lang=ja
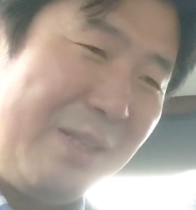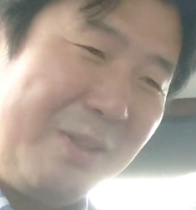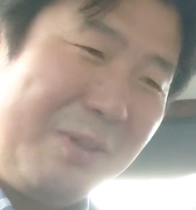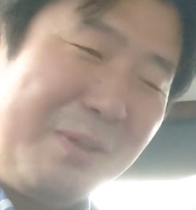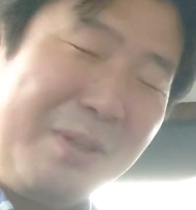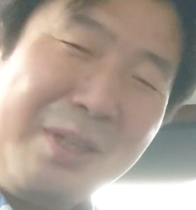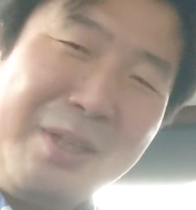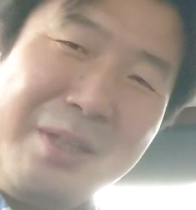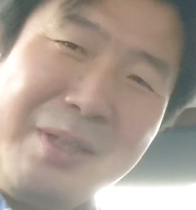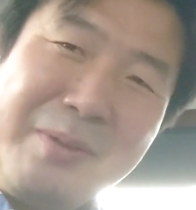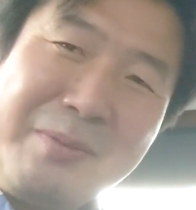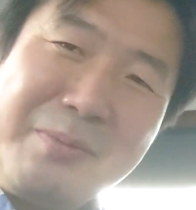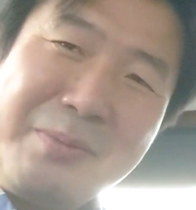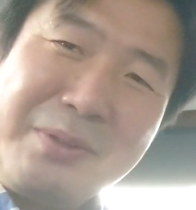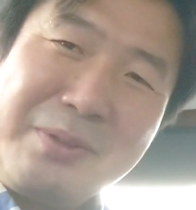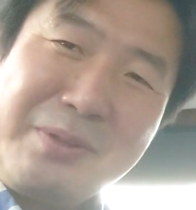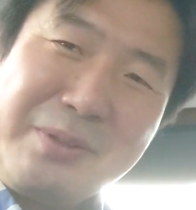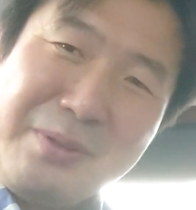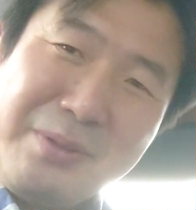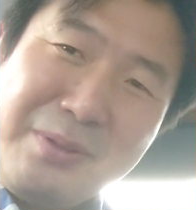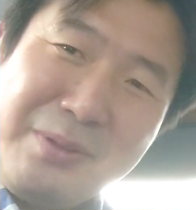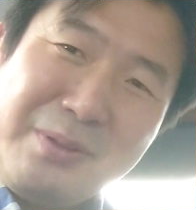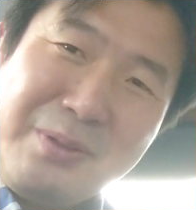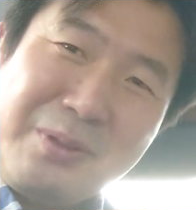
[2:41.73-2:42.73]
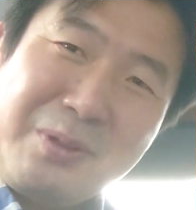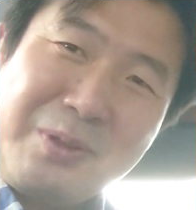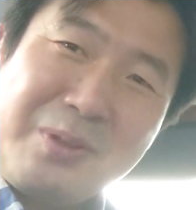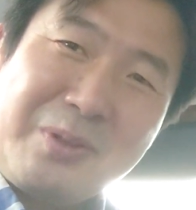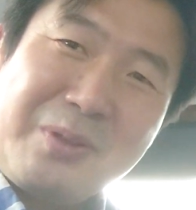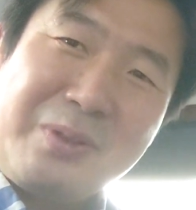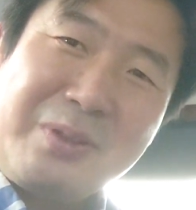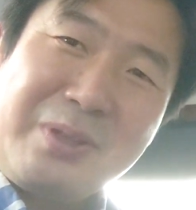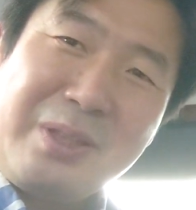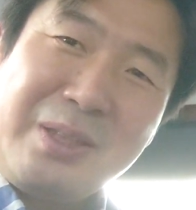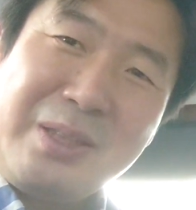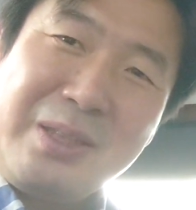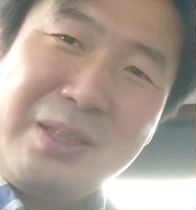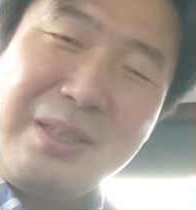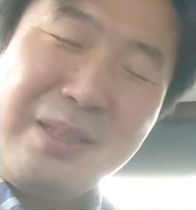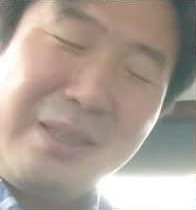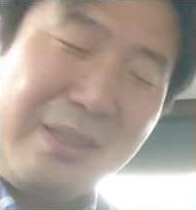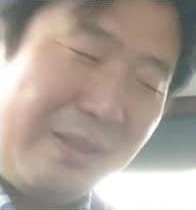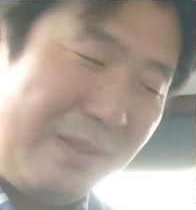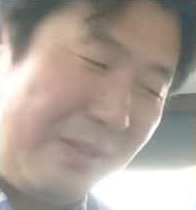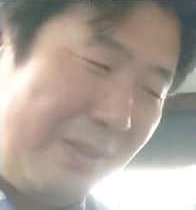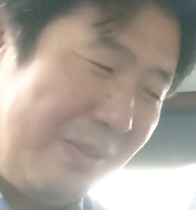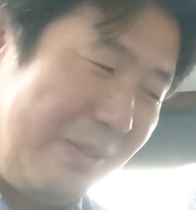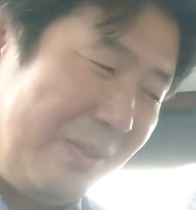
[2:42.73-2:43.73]
あの、もうずっと作
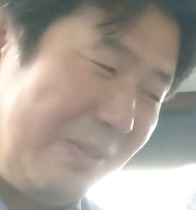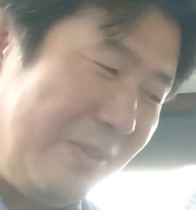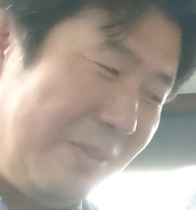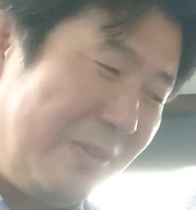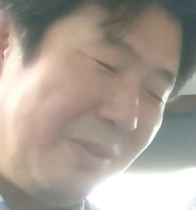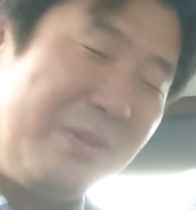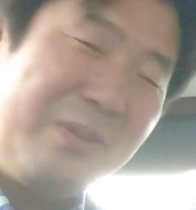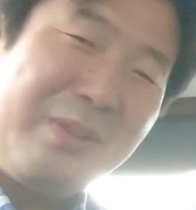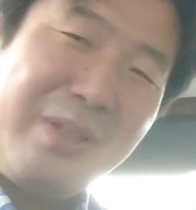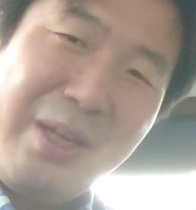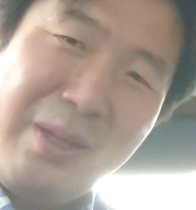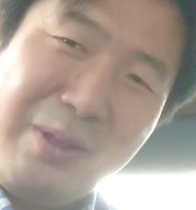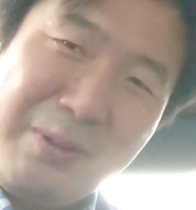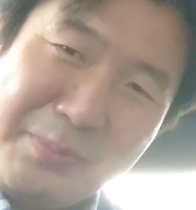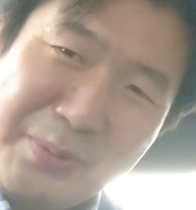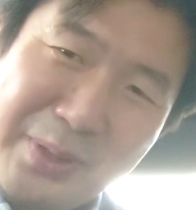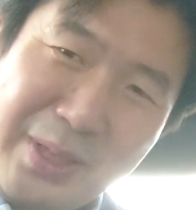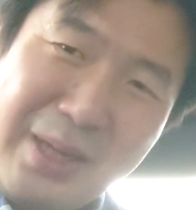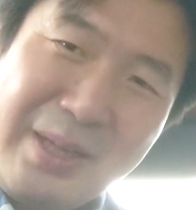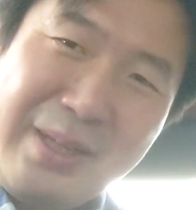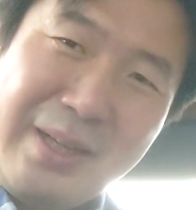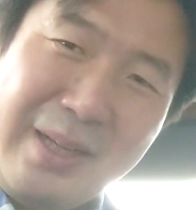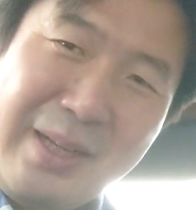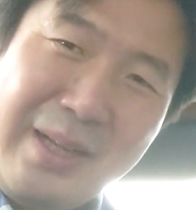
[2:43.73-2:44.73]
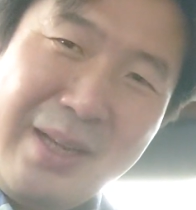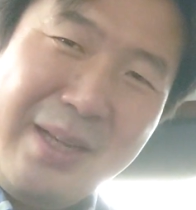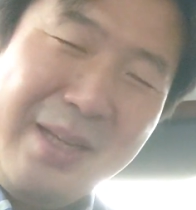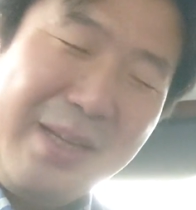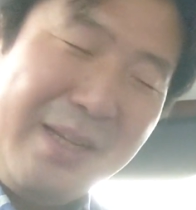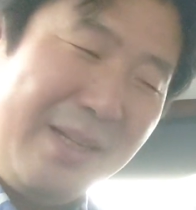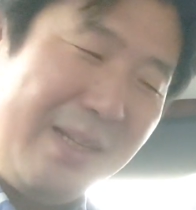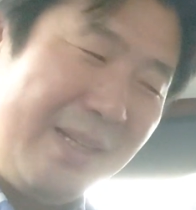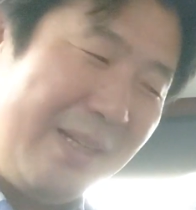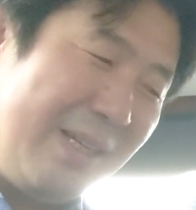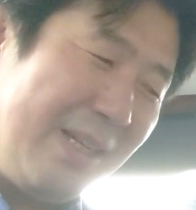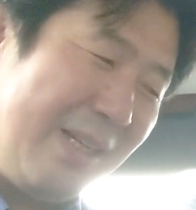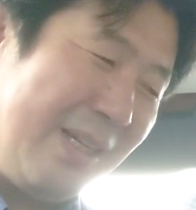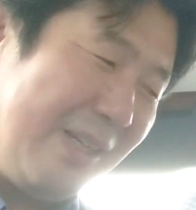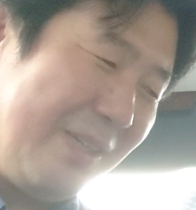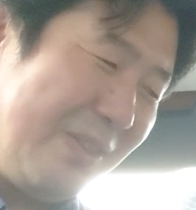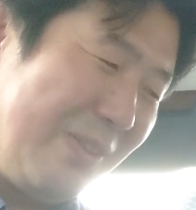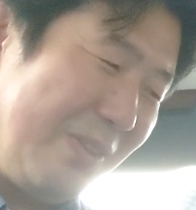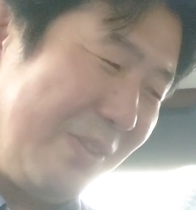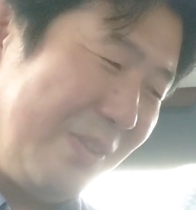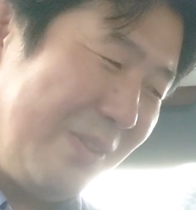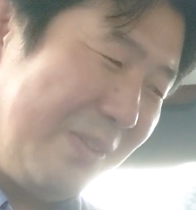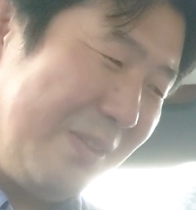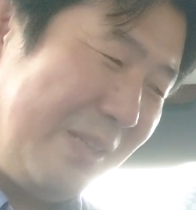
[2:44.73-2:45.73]
り続けるみたいなね、
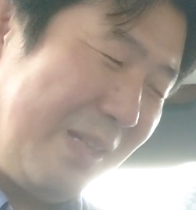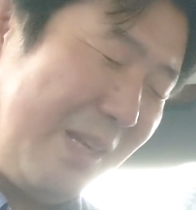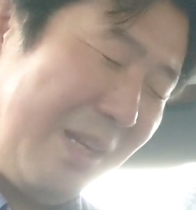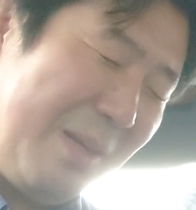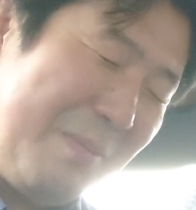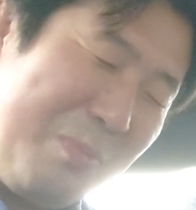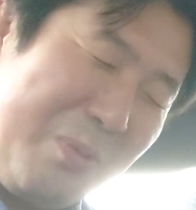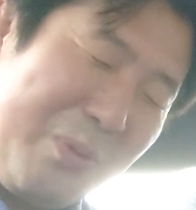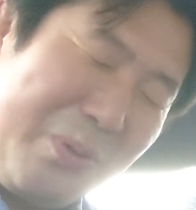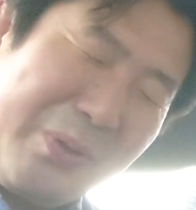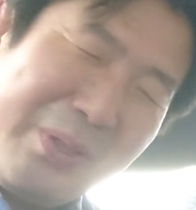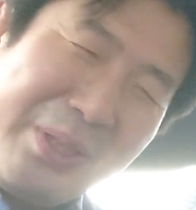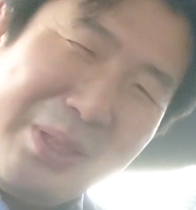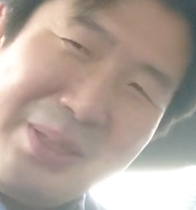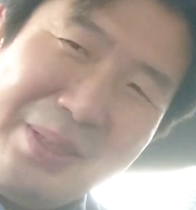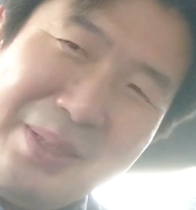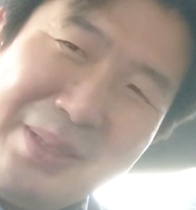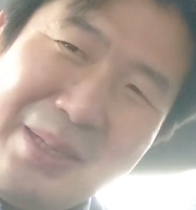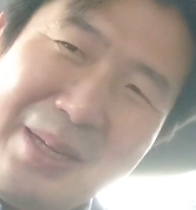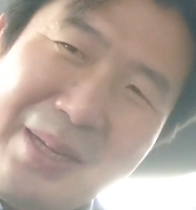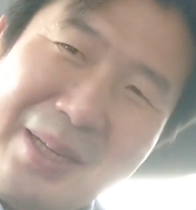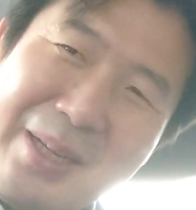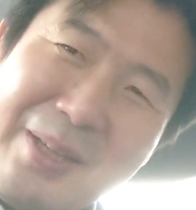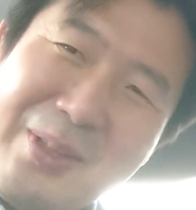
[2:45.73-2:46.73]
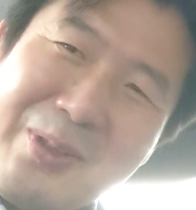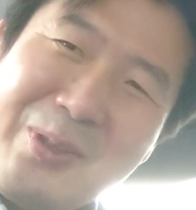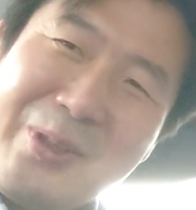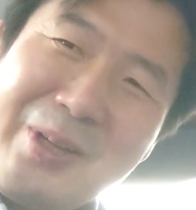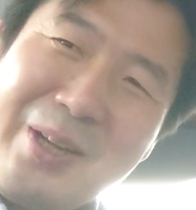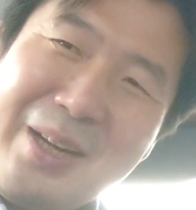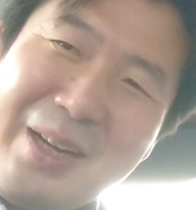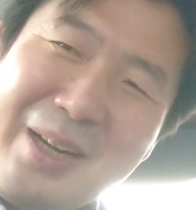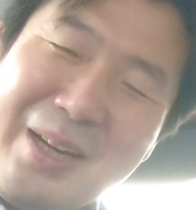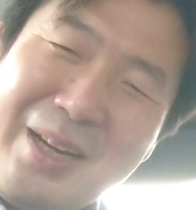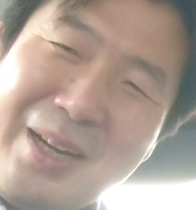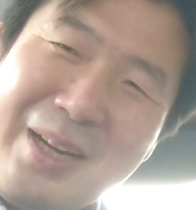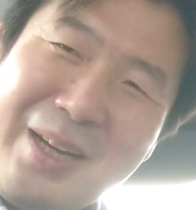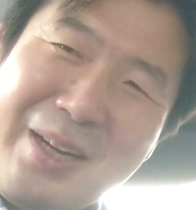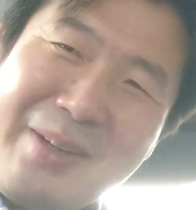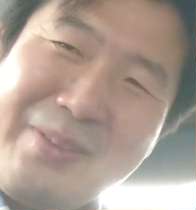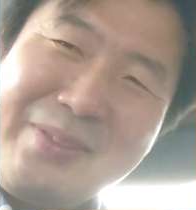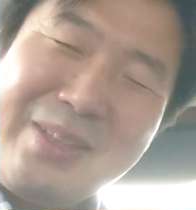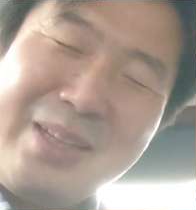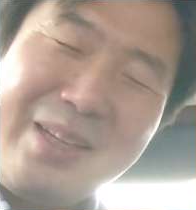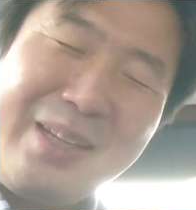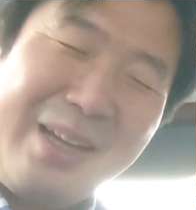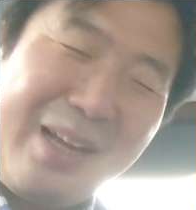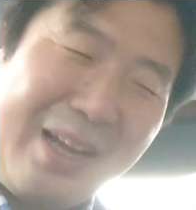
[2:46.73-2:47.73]
あの、いや、もういいんだけどな、
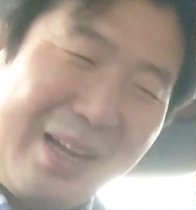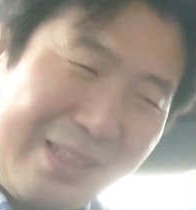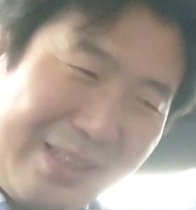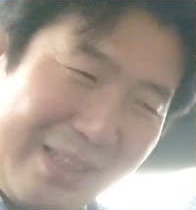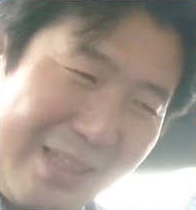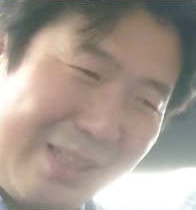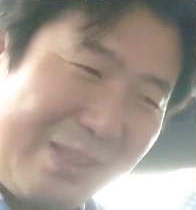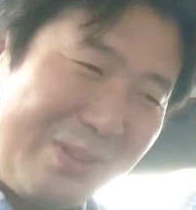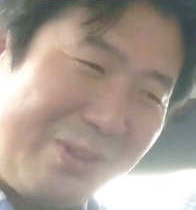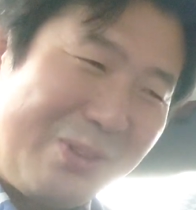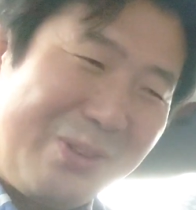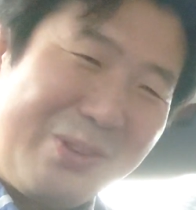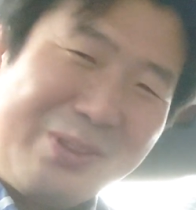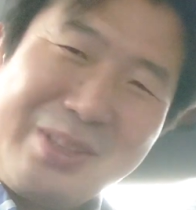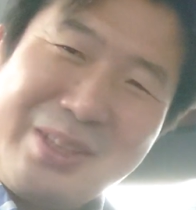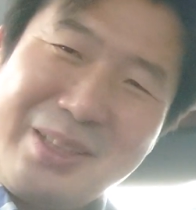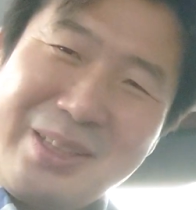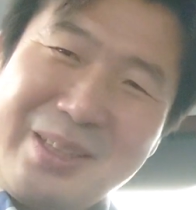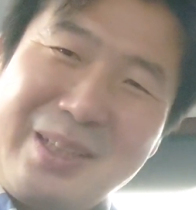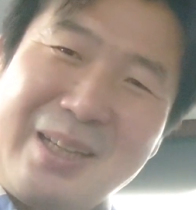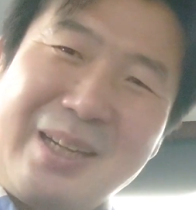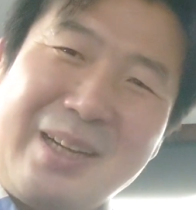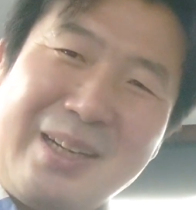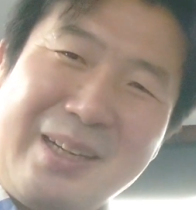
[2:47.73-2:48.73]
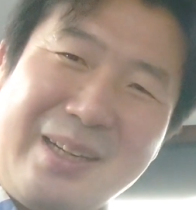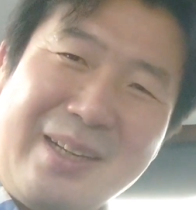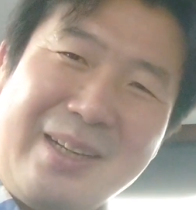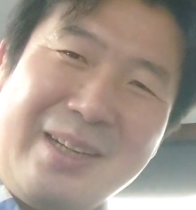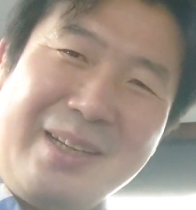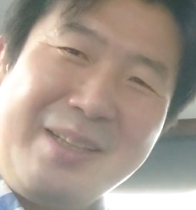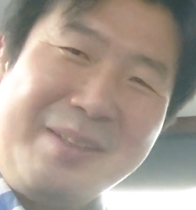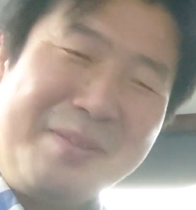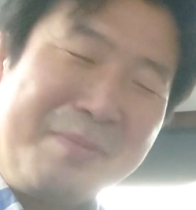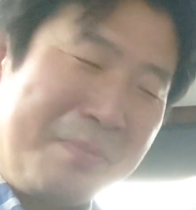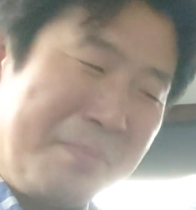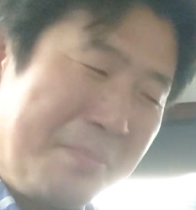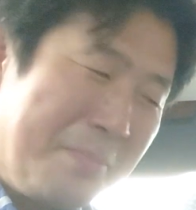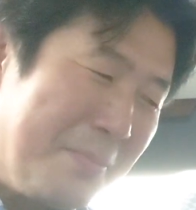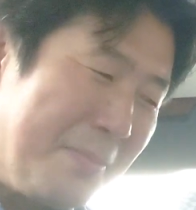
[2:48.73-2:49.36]
みたいな、ありがとうって言いながらね、